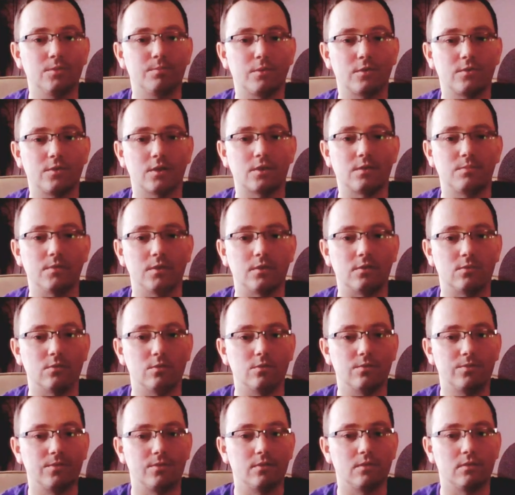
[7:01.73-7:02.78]
podczas
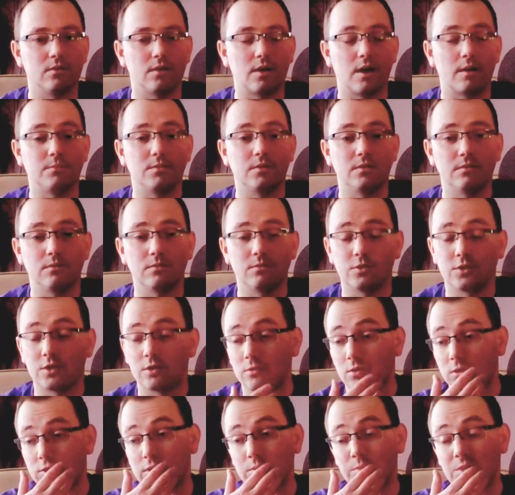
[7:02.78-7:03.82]
miksów, y, a mi, w
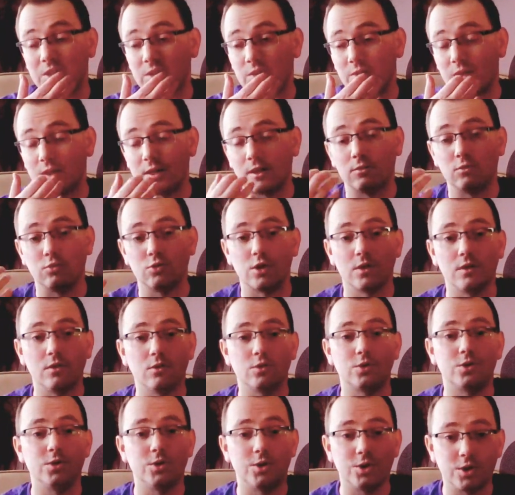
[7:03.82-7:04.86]
szczególności miksowania dużej
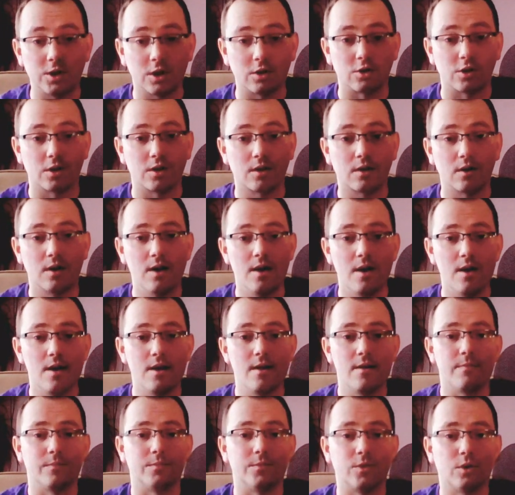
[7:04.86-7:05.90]
ilości ścieżek,
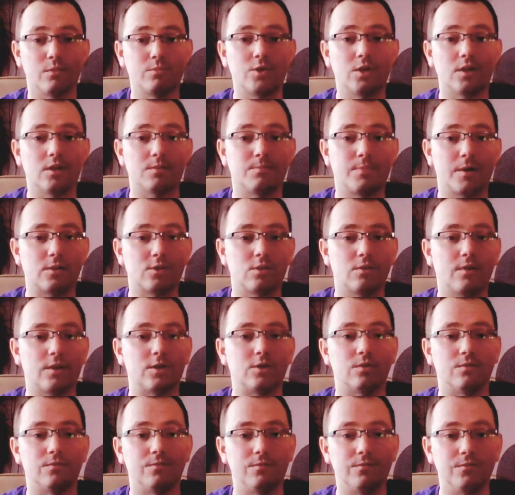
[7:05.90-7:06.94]
dobrze jest
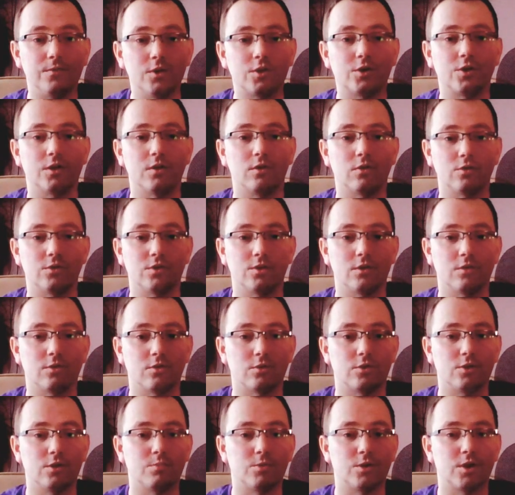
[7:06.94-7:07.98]
pracować w wyższej
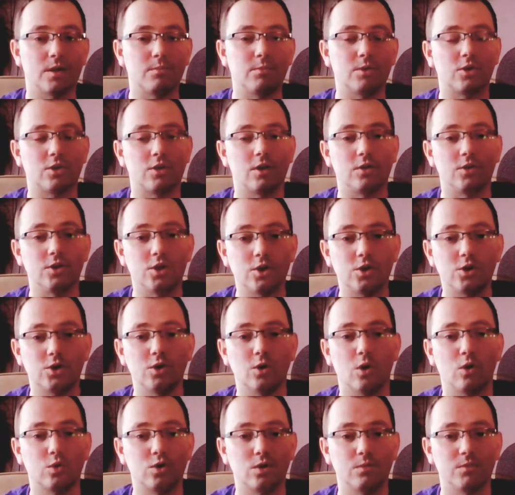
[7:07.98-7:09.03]
rozdzielczości, przynajmniej
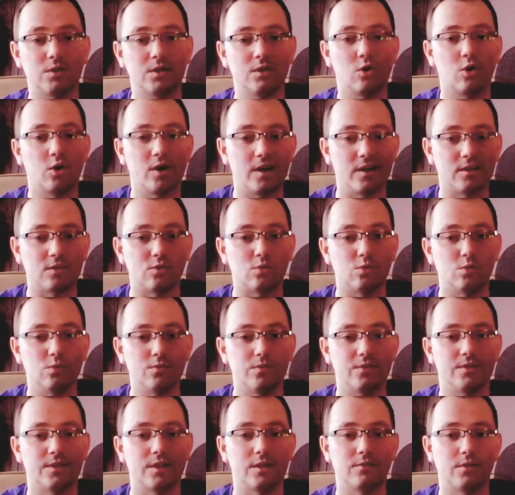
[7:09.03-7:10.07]
48 kHz
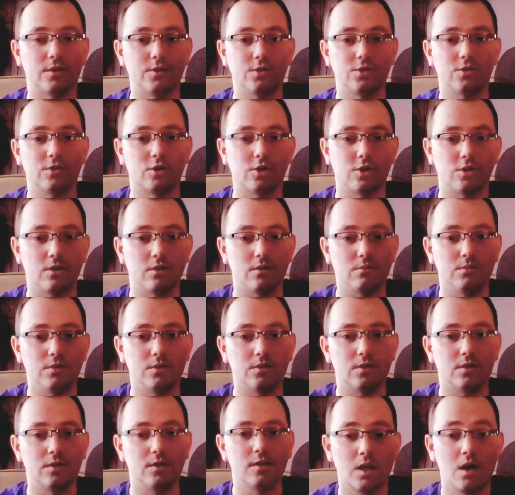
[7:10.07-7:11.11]
na 24
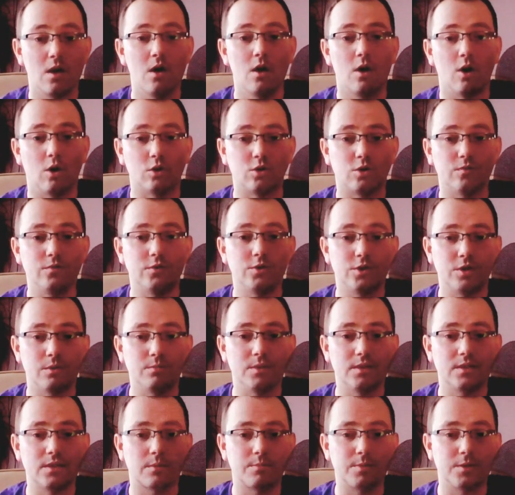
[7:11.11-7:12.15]
bity. Oczywiście
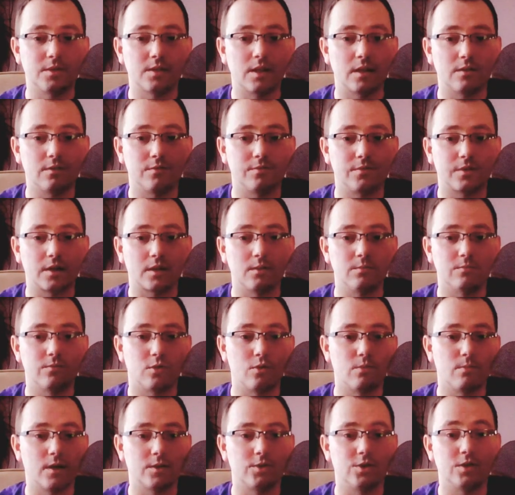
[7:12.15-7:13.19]
miks zapisany w takim
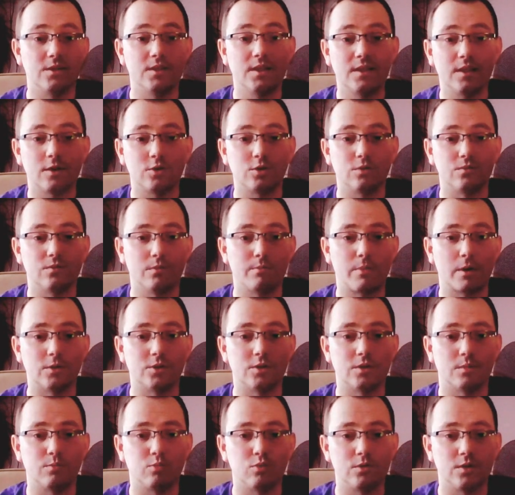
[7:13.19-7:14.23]
formacie nie da się
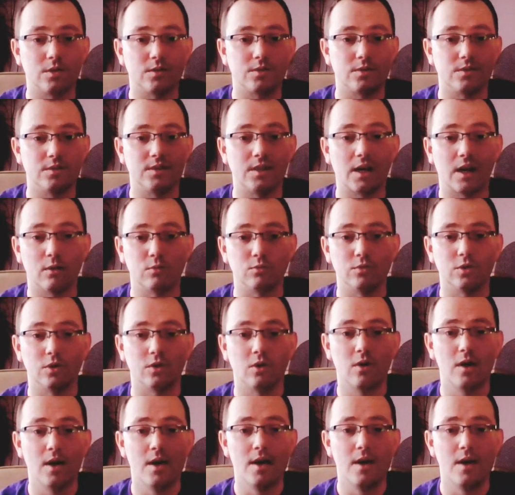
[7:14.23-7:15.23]
wypalić na płycie CD audio,